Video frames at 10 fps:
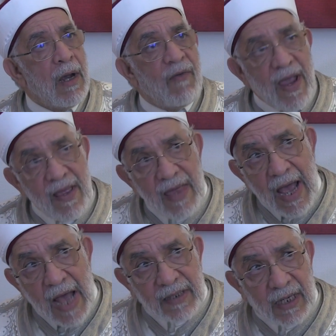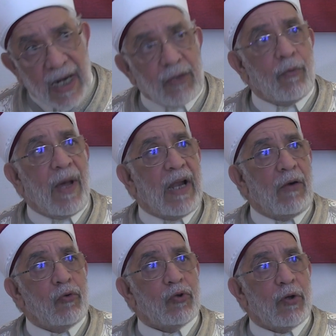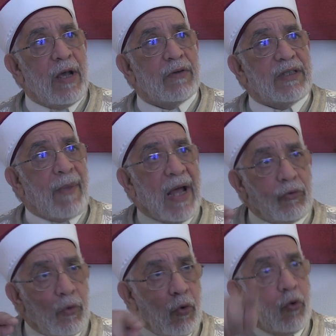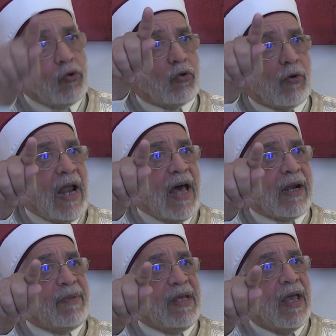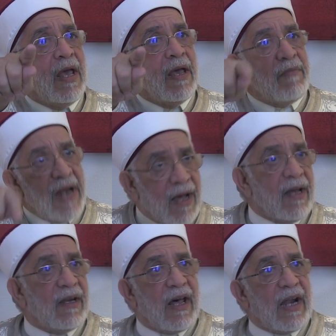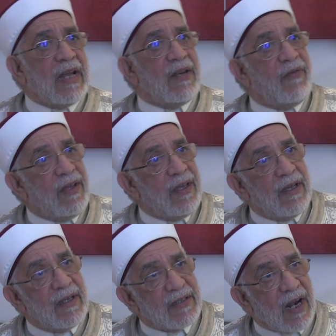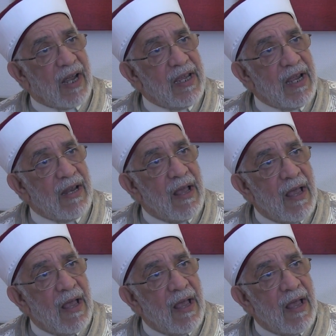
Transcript: فإذا أصررتم على العنصرية واستبعدتم العنصر العربي من حق القرار في إسرائيل